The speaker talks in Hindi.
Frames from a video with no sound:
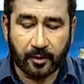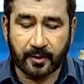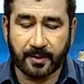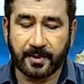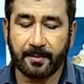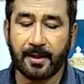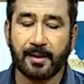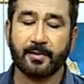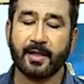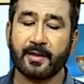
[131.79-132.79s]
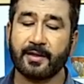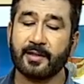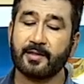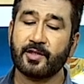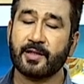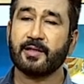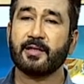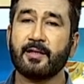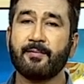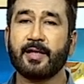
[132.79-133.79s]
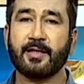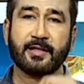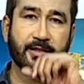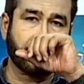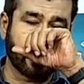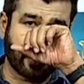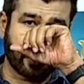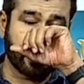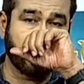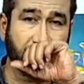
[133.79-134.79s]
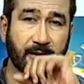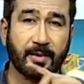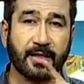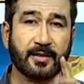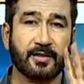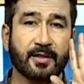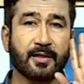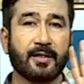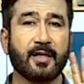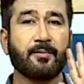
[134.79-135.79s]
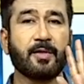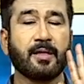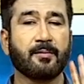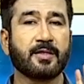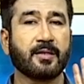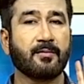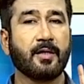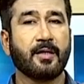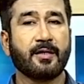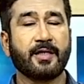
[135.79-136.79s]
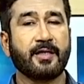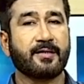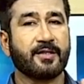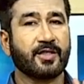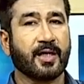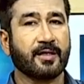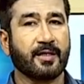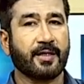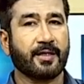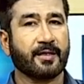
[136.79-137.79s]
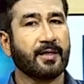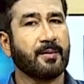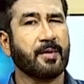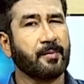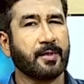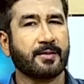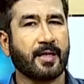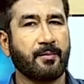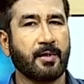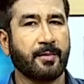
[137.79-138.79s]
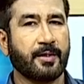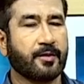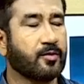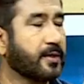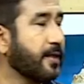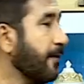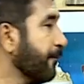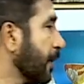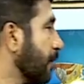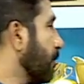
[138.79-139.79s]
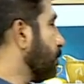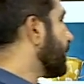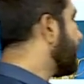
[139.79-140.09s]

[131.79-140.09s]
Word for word: तो सबसे पहले हम क्या करेंगे चिकन की मैरिनेशन करते हैं चिकन की मैरिनेशन करके आपने कम अज़ कम तीन से चार घंटे रखना है हमारे पास टाइम लिमिटेड होता है तो हम उस